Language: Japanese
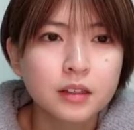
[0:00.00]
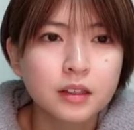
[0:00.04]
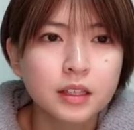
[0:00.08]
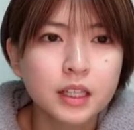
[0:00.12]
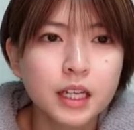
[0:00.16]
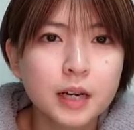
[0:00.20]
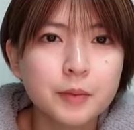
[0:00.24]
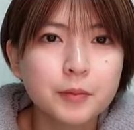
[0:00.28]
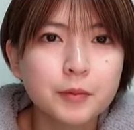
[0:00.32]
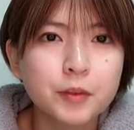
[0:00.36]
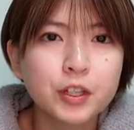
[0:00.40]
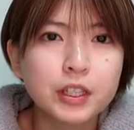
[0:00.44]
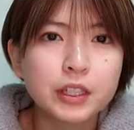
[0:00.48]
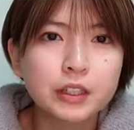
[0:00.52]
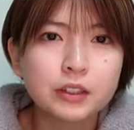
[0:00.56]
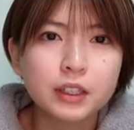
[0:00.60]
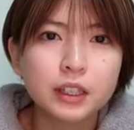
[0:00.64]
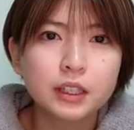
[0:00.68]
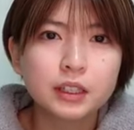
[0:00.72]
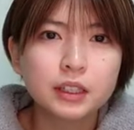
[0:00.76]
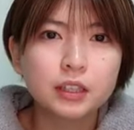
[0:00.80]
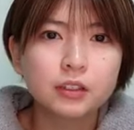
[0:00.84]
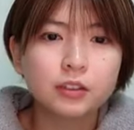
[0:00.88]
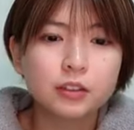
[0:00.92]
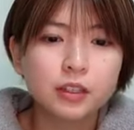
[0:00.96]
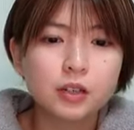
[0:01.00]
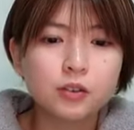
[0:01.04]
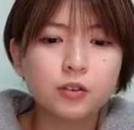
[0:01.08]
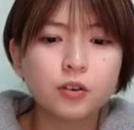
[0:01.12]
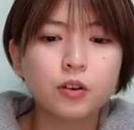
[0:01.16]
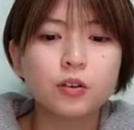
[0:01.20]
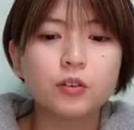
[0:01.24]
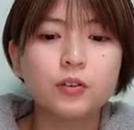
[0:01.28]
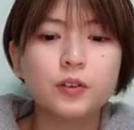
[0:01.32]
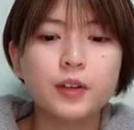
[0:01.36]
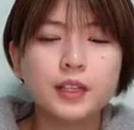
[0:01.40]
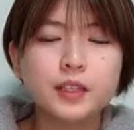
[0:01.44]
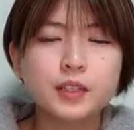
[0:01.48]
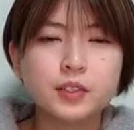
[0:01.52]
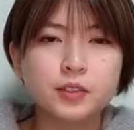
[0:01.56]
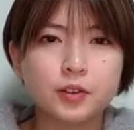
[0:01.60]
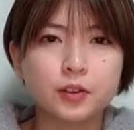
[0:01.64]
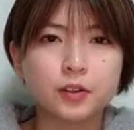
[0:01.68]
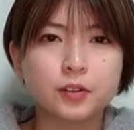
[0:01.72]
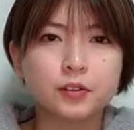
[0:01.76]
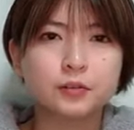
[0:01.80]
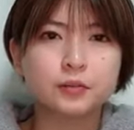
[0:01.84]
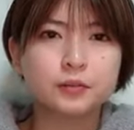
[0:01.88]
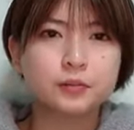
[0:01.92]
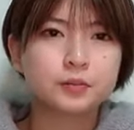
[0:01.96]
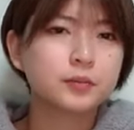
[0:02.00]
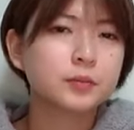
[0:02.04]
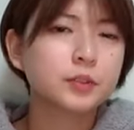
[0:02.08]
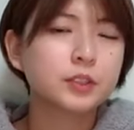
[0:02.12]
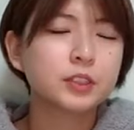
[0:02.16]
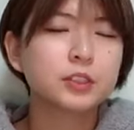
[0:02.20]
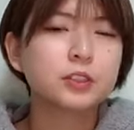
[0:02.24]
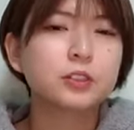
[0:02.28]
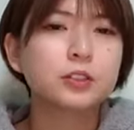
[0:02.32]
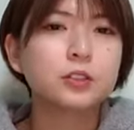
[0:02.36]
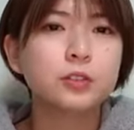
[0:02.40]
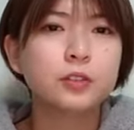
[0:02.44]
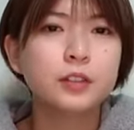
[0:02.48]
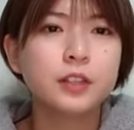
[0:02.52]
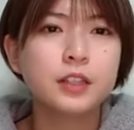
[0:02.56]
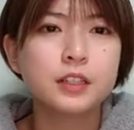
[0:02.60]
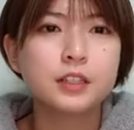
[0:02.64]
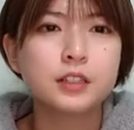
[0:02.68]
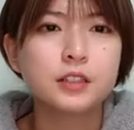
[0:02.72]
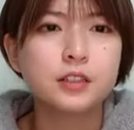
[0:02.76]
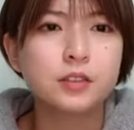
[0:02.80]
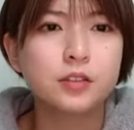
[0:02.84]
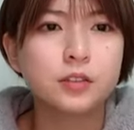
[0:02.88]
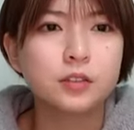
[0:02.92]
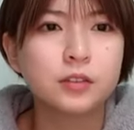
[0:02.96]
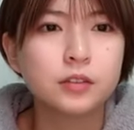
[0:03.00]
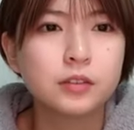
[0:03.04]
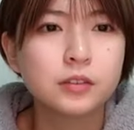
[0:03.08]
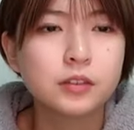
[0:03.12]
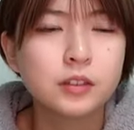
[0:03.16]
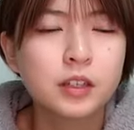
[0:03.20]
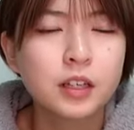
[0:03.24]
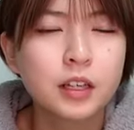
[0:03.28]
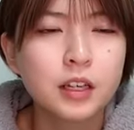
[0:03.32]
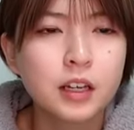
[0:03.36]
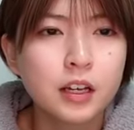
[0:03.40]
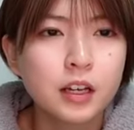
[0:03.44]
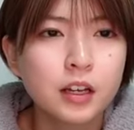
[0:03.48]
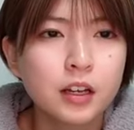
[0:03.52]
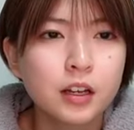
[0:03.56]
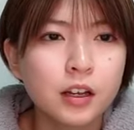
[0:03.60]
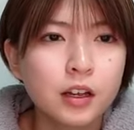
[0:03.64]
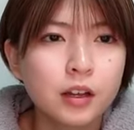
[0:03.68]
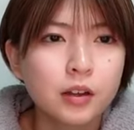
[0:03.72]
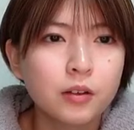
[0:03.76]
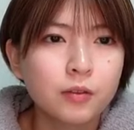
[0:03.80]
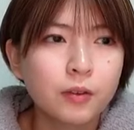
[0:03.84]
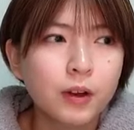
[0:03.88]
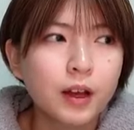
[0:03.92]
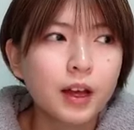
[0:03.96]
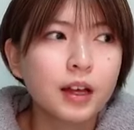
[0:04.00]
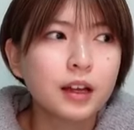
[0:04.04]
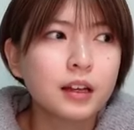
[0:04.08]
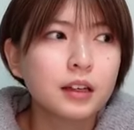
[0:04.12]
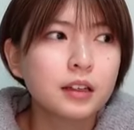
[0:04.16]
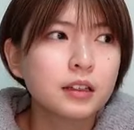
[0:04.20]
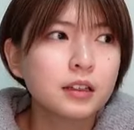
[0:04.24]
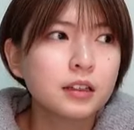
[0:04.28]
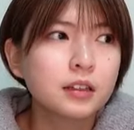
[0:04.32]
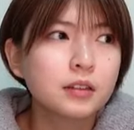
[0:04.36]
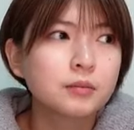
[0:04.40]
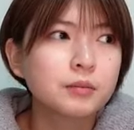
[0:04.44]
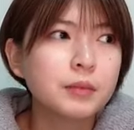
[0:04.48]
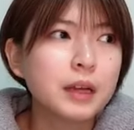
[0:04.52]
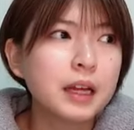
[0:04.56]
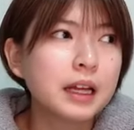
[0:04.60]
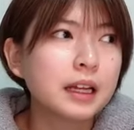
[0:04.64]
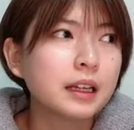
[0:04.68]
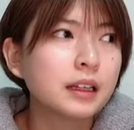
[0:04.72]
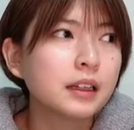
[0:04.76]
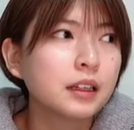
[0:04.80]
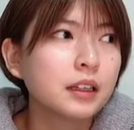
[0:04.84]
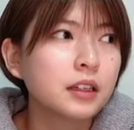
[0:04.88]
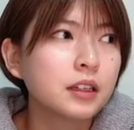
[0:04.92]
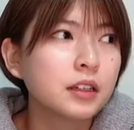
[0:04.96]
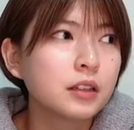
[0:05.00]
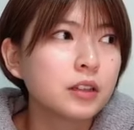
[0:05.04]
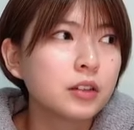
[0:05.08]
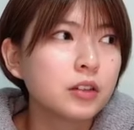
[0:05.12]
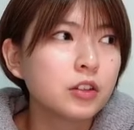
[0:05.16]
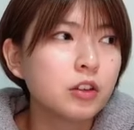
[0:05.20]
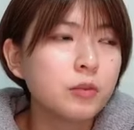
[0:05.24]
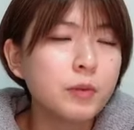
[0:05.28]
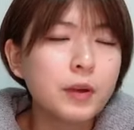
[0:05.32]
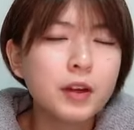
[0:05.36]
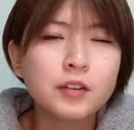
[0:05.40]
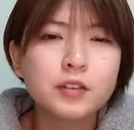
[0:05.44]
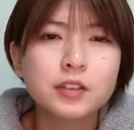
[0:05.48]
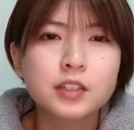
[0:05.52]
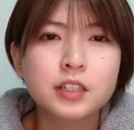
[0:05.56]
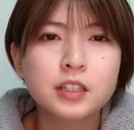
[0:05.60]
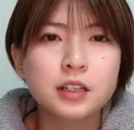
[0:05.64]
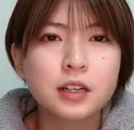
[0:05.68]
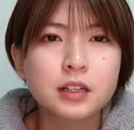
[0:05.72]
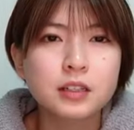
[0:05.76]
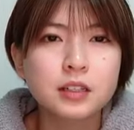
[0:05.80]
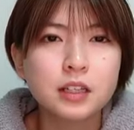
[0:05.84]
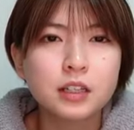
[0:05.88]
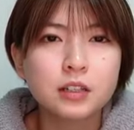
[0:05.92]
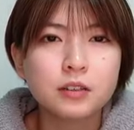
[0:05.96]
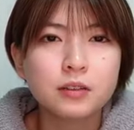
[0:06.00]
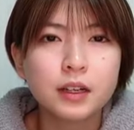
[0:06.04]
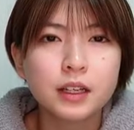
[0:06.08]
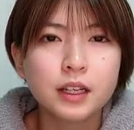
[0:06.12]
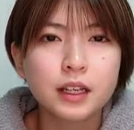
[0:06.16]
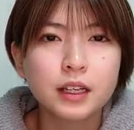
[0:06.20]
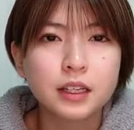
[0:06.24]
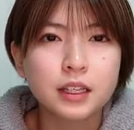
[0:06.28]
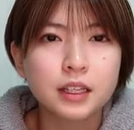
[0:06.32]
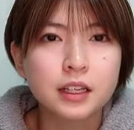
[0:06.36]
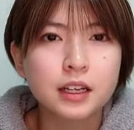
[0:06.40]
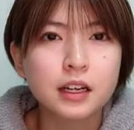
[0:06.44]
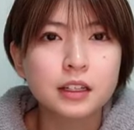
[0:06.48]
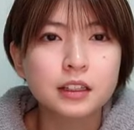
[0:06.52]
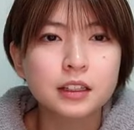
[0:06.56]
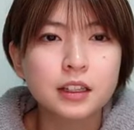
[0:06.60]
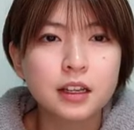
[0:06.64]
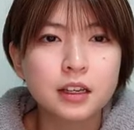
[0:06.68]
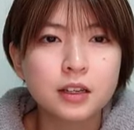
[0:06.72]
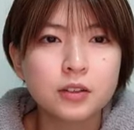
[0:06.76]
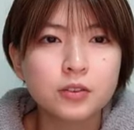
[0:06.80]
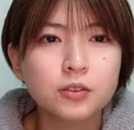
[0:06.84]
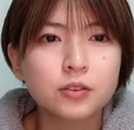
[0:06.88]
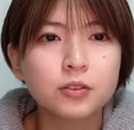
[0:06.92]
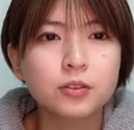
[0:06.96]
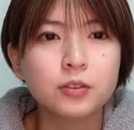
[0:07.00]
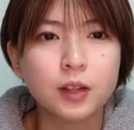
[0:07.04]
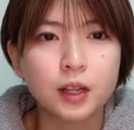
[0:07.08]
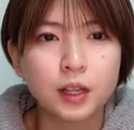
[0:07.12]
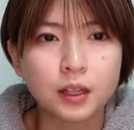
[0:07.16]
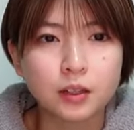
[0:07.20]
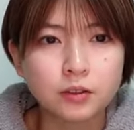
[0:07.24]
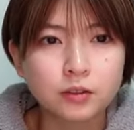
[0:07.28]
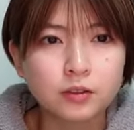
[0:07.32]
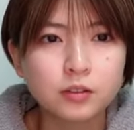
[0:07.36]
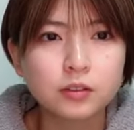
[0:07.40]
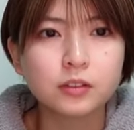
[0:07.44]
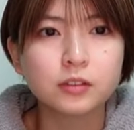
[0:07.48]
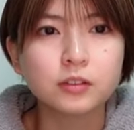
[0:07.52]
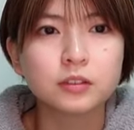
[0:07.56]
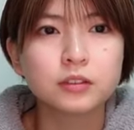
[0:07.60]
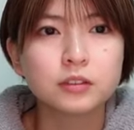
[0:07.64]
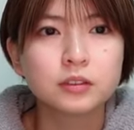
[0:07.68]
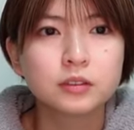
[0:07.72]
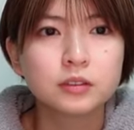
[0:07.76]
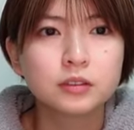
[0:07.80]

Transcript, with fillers: ではもう一個やったのがコンフェッションコンフェッションはまあ夢を死なせるわけにいかない公演の